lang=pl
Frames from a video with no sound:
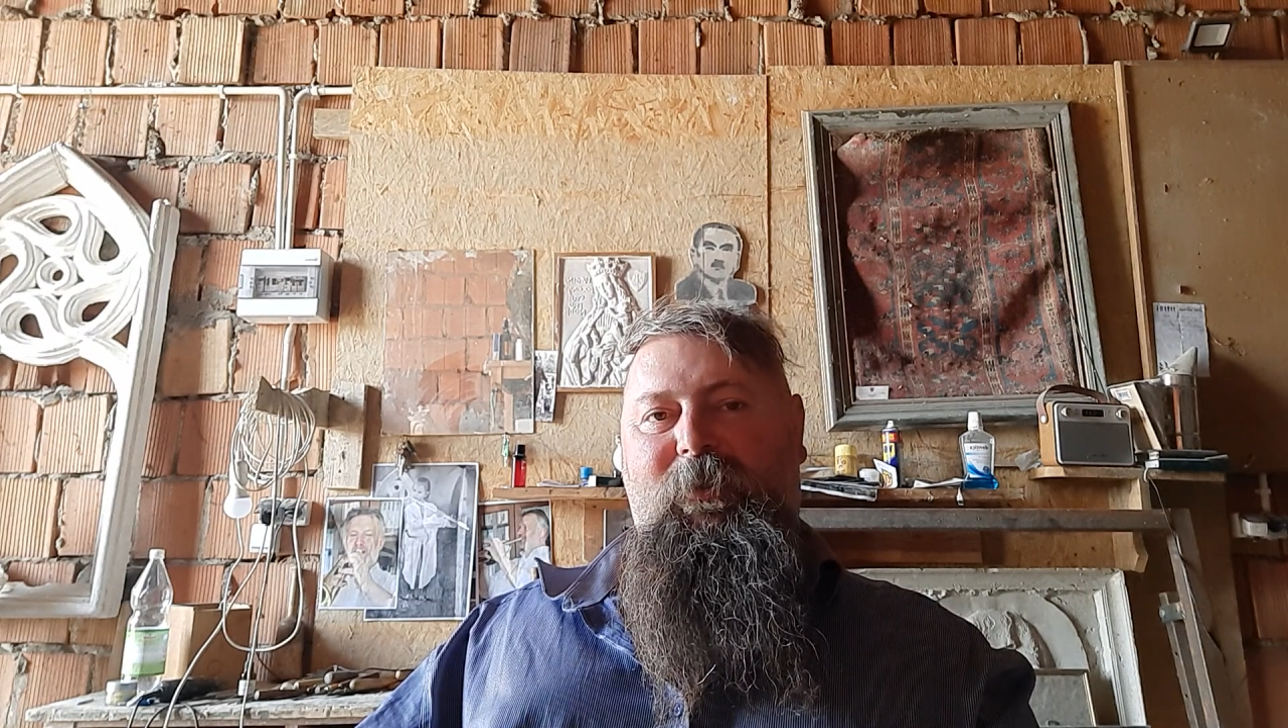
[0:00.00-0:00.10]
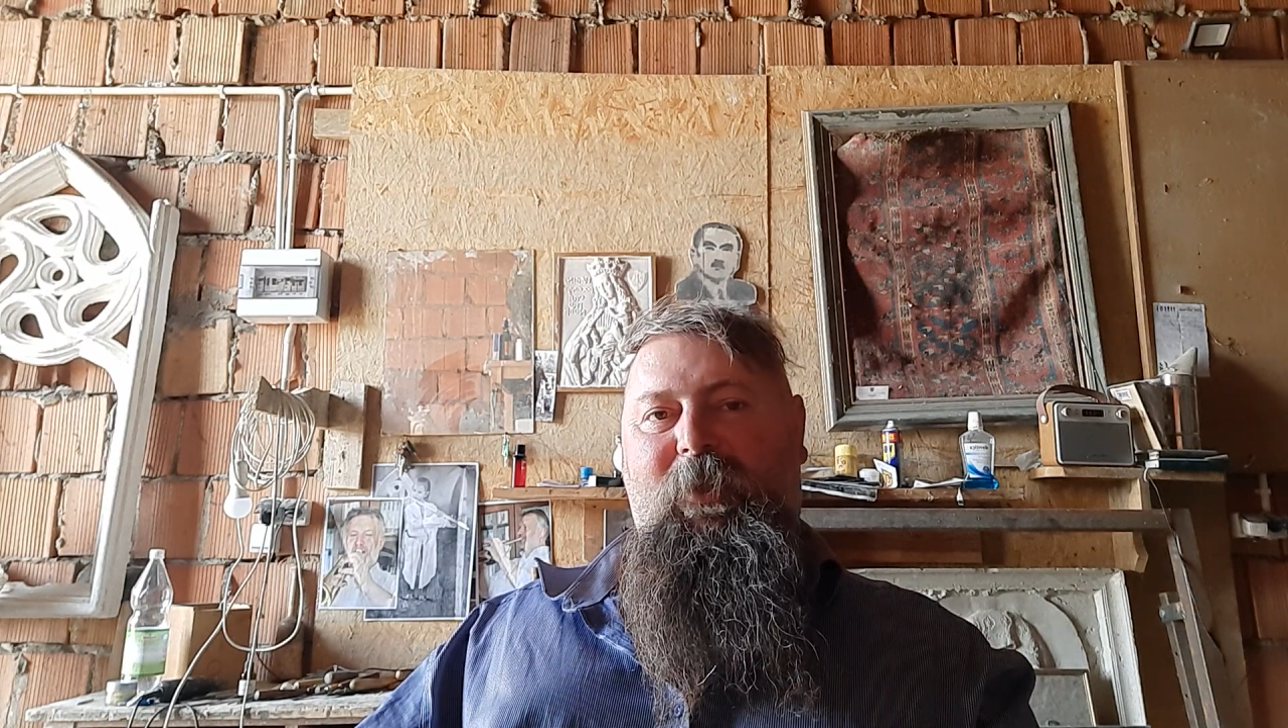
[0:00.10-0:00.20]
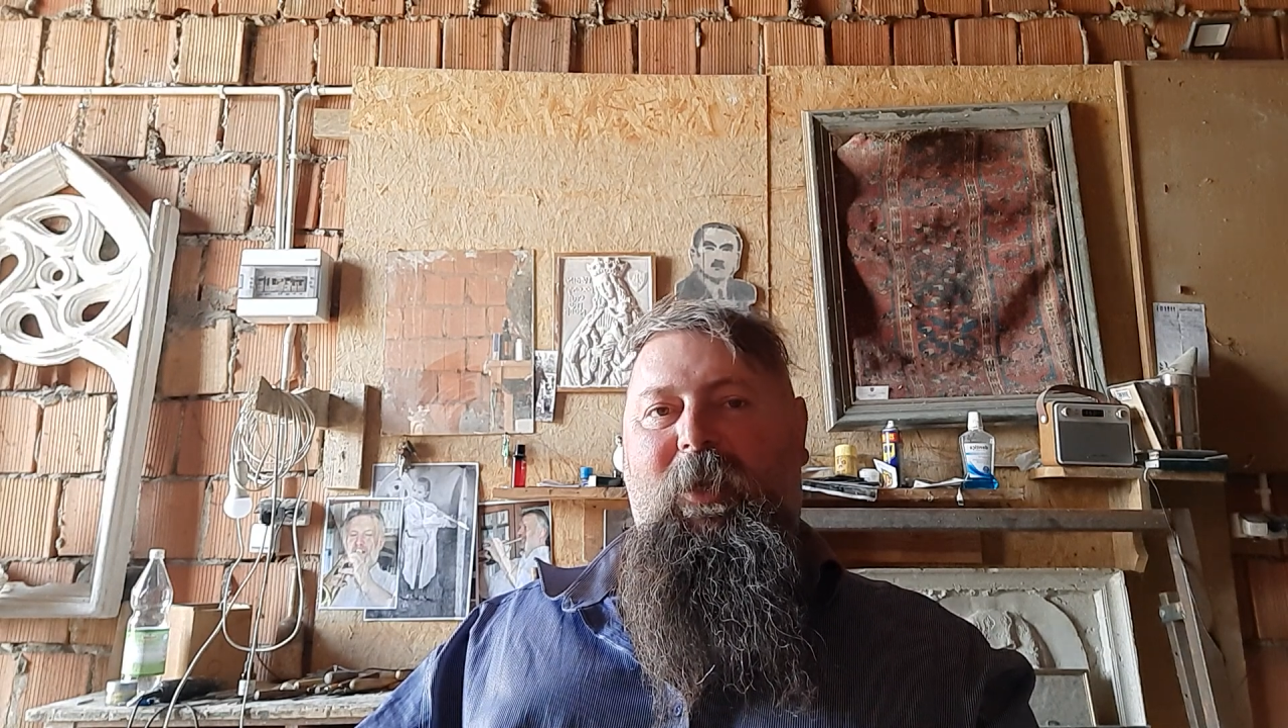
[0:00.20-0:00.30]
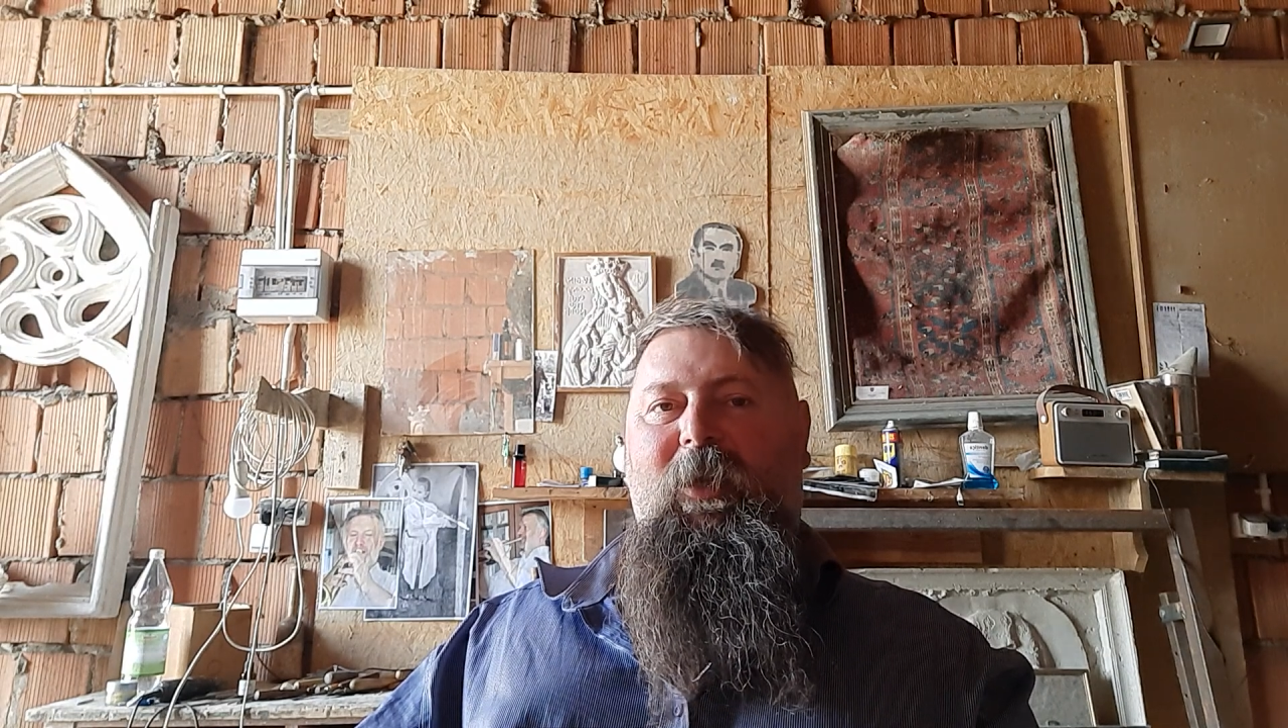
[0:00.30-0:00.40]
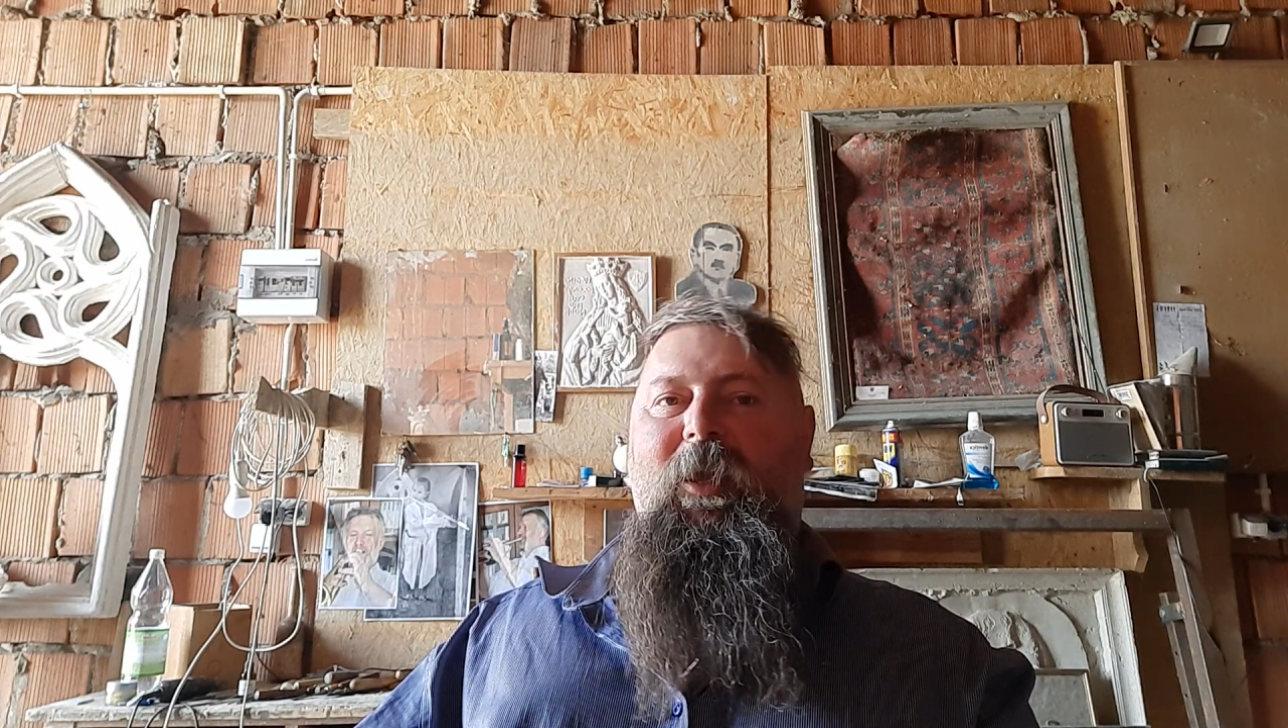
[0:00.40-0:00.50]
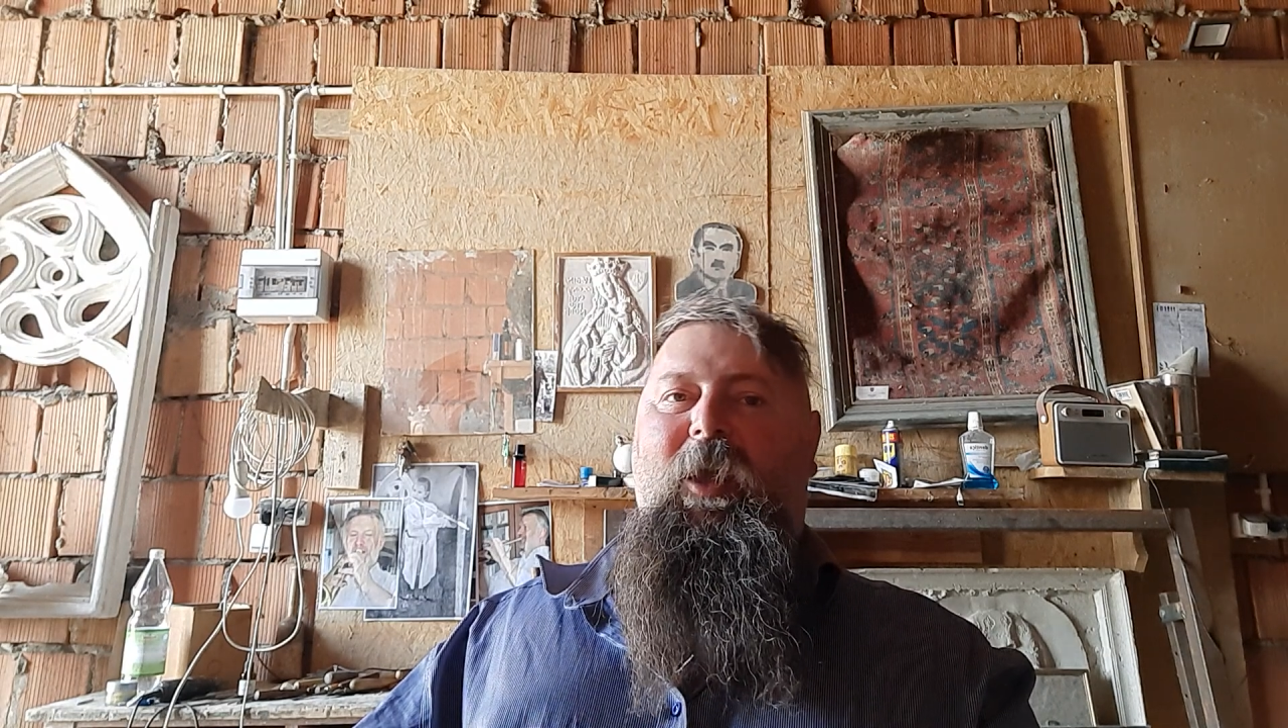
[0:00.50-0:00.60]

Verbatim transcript: się.